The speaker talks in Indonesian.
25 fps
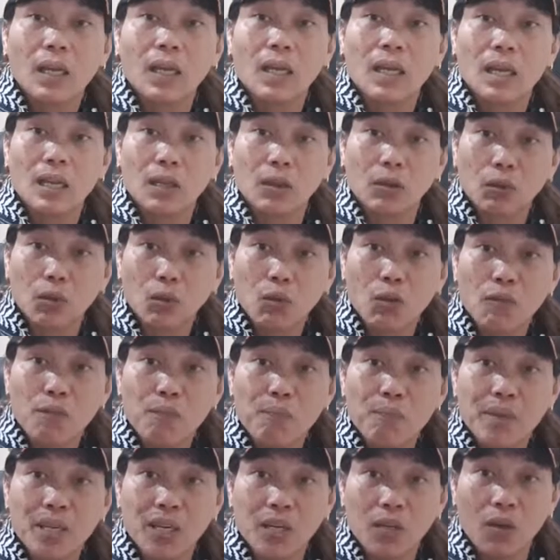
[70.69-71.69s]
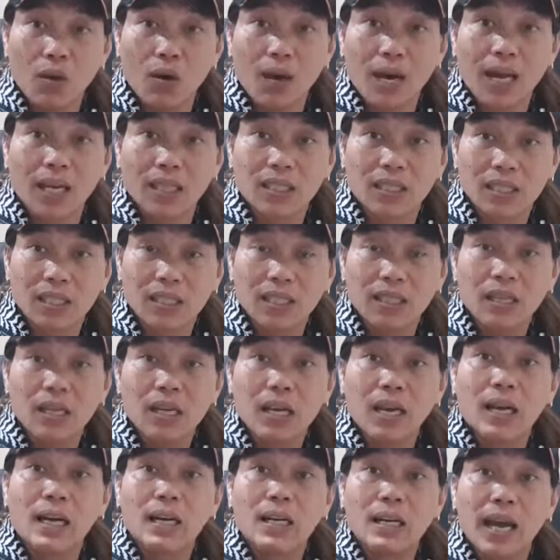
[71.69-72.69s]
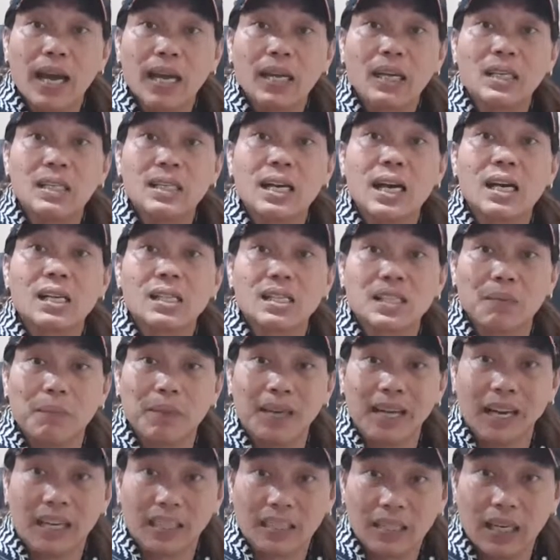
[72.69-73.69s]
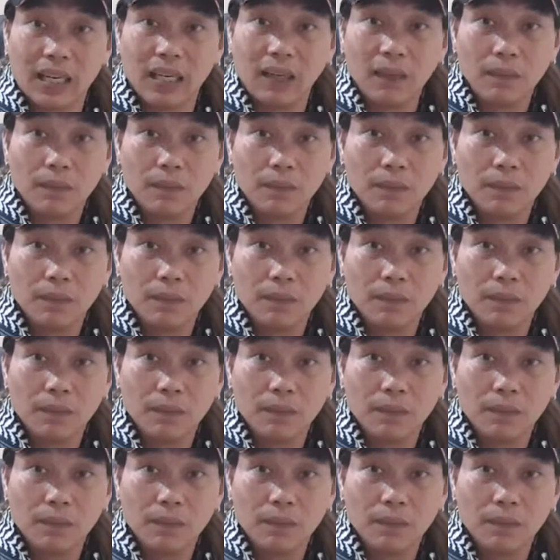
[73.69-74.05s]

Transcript: Itu video asli dan yang sebenarnya.